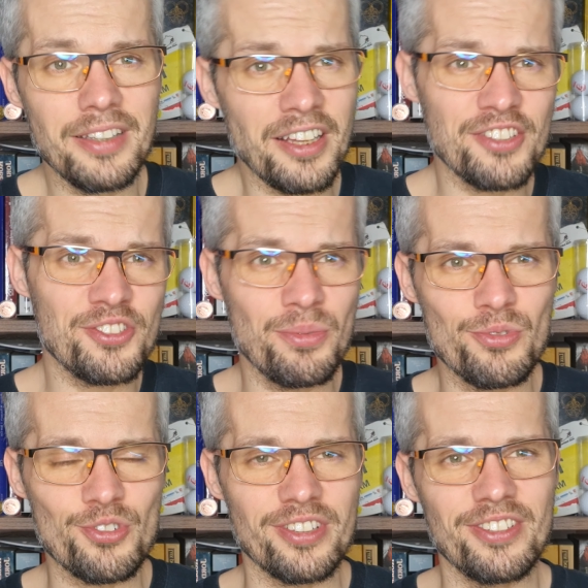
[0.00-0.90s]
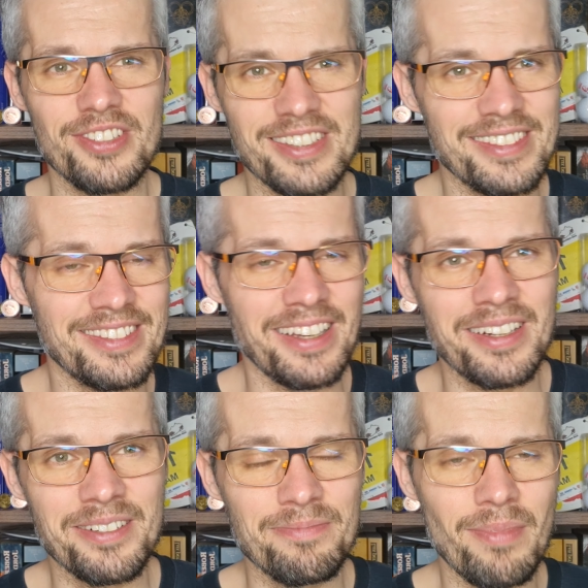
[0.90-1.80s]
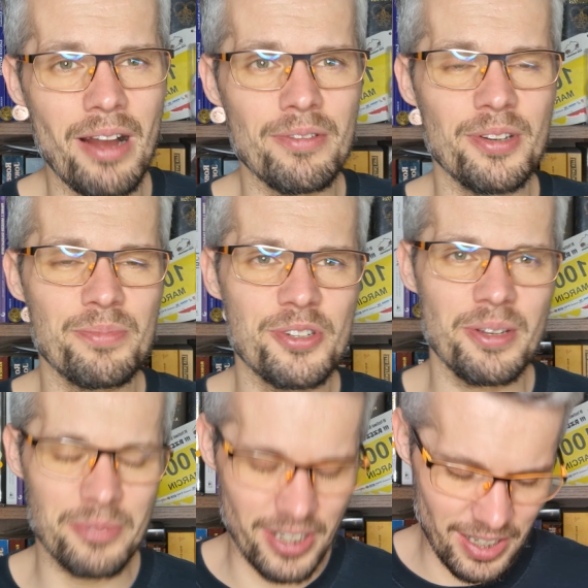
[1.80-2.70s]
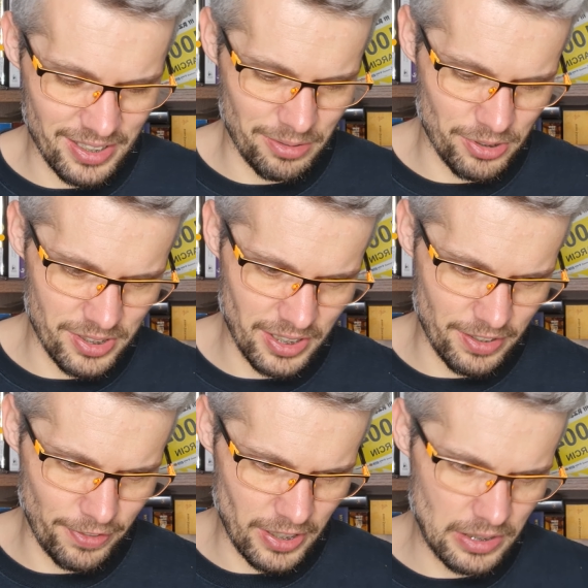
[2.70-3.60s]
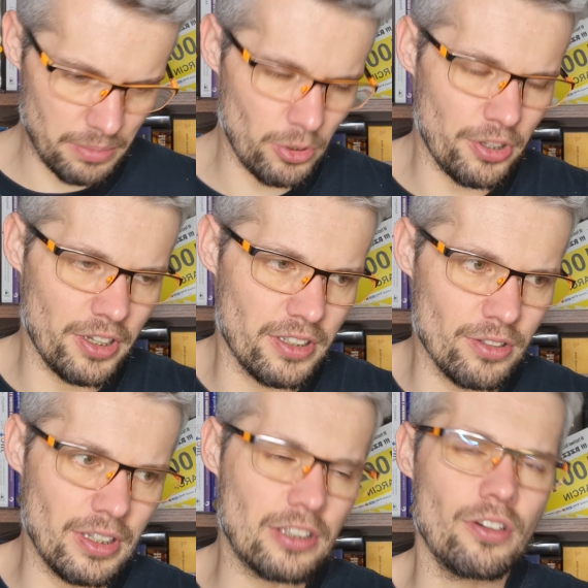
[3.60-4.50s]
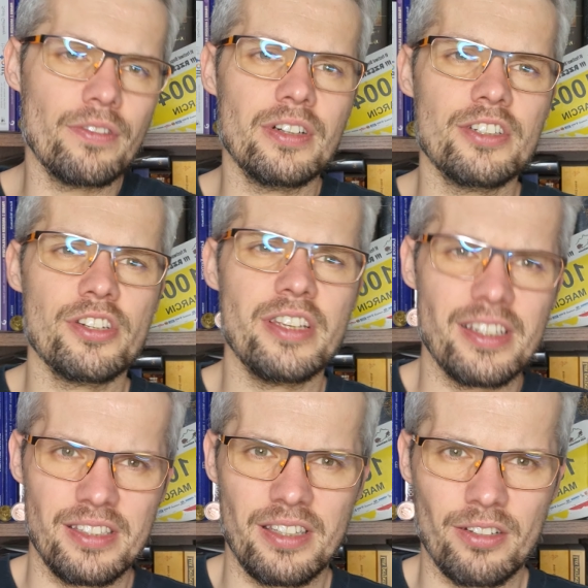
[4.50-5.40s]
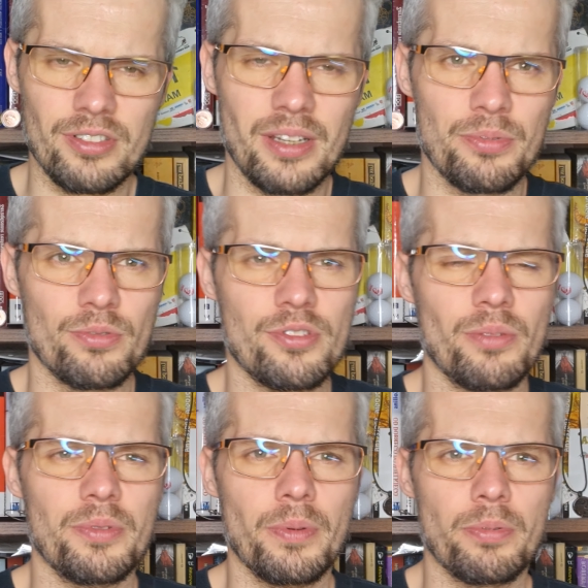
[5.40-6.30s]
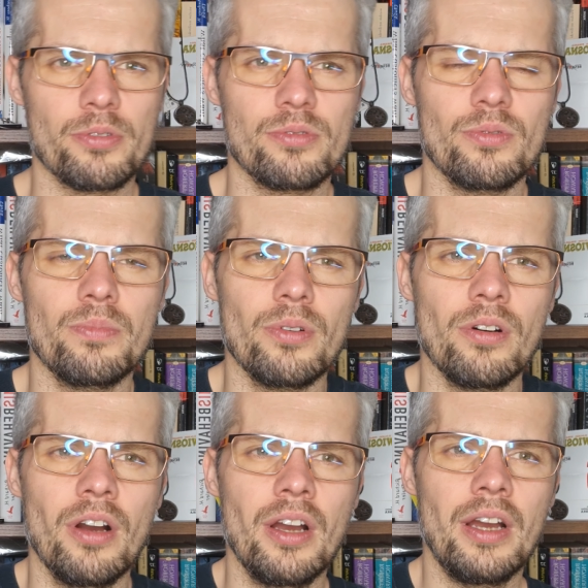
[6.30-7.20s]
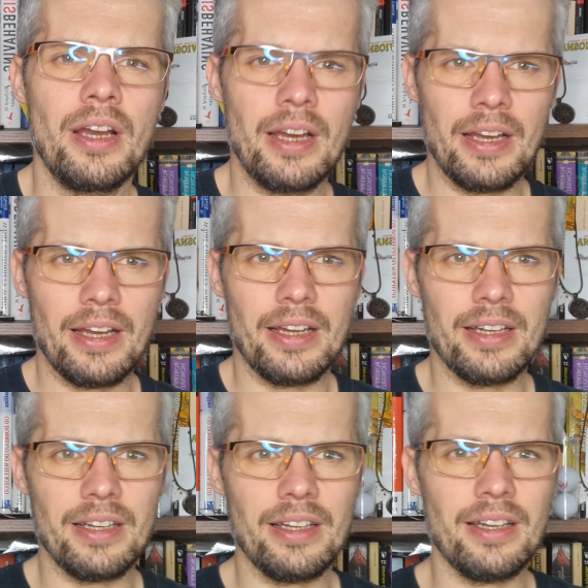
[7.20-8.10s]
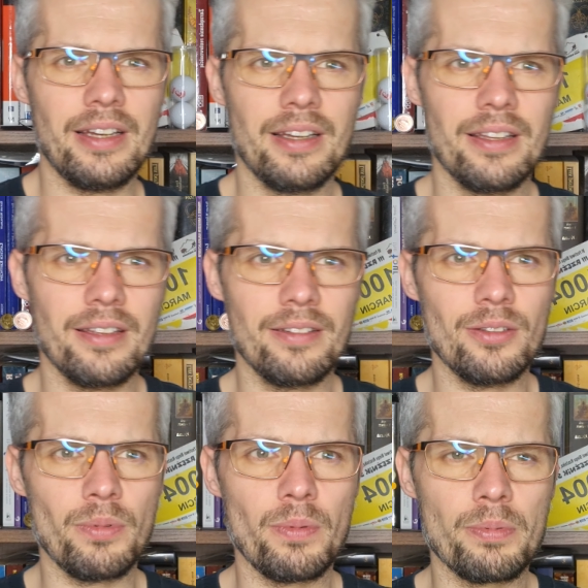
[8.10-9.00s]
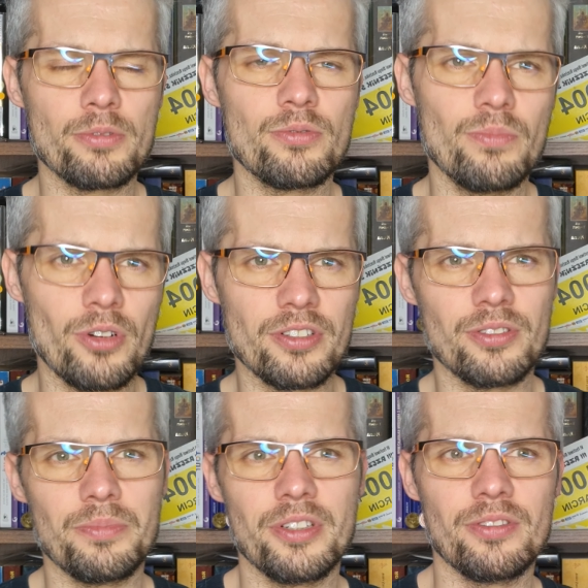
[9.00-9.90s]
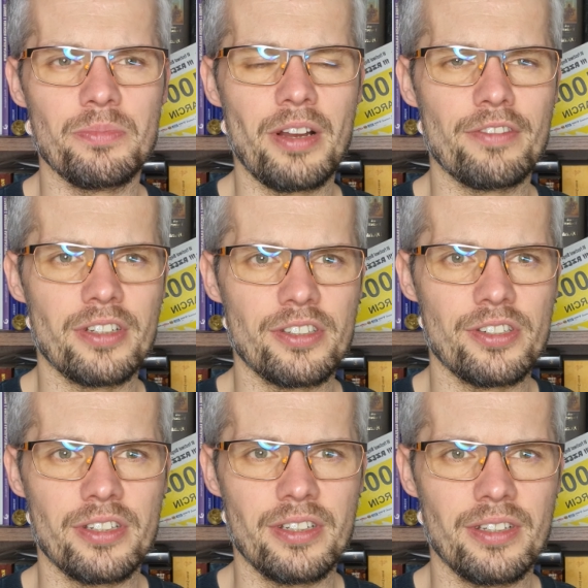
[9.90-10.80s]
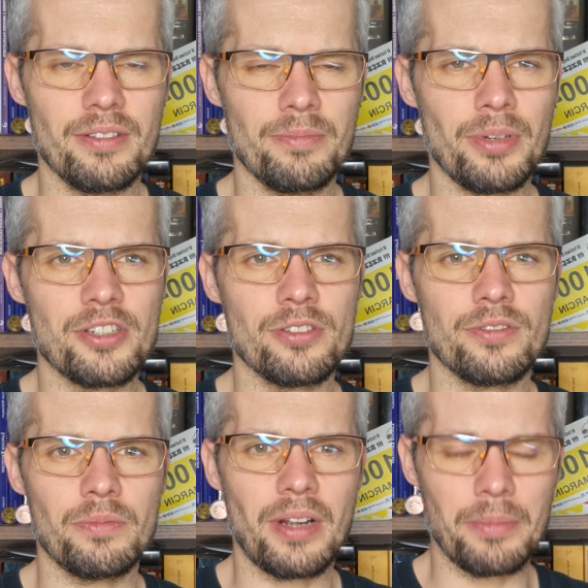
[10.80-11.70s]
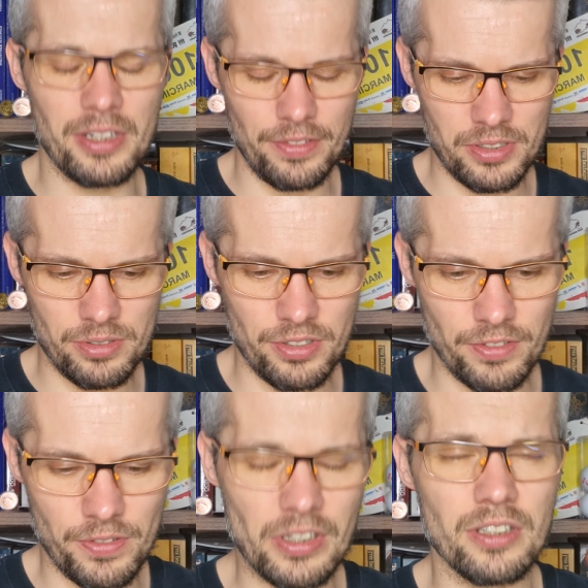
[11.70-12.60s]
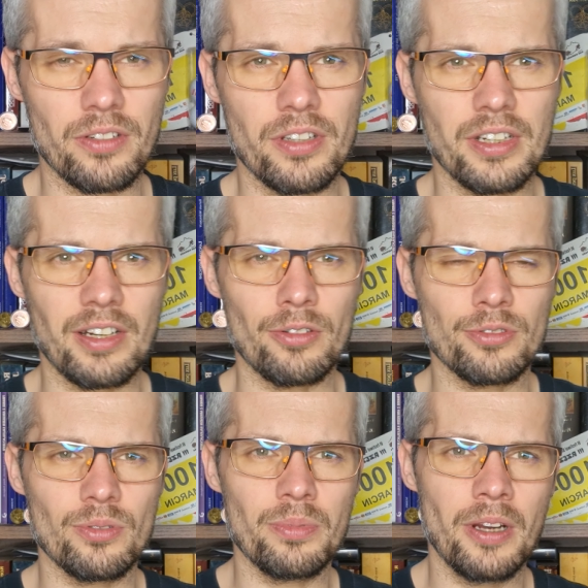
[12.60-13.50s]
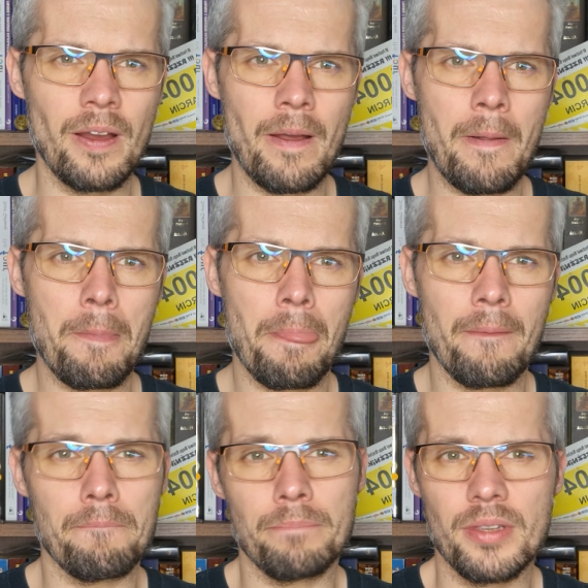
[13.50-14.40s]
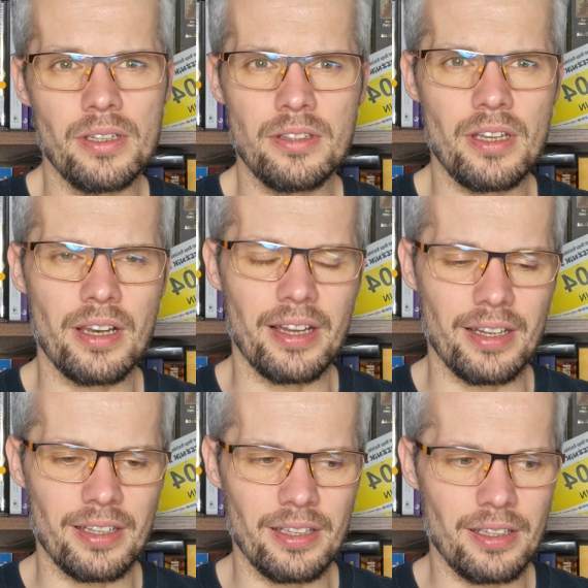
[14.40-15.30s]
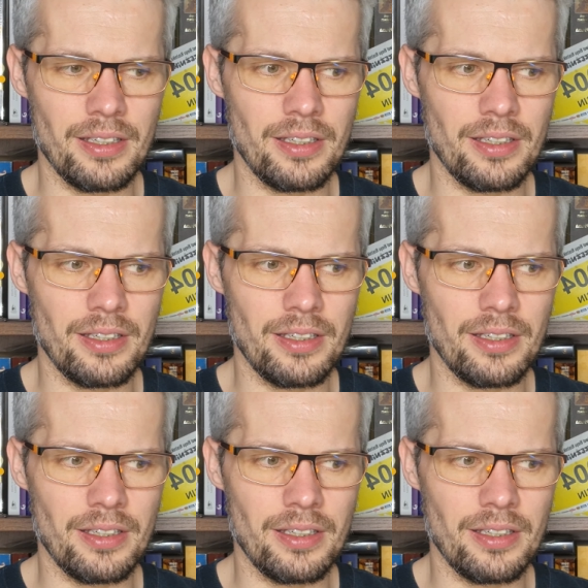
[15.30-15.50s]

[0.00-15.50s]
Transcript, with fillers: ja nic nie muszę. To jest tak mały i przyjemny kanał, to jest tak fajne moje dodatkowe, że nie chcę tego zepsuć sobie po prostu, bo e, no bo po prostu mogę sobie rozmawiać, e, patrząc w tą kamerę, wiedząc, że wyświetli to kilka osób. I tyle. I,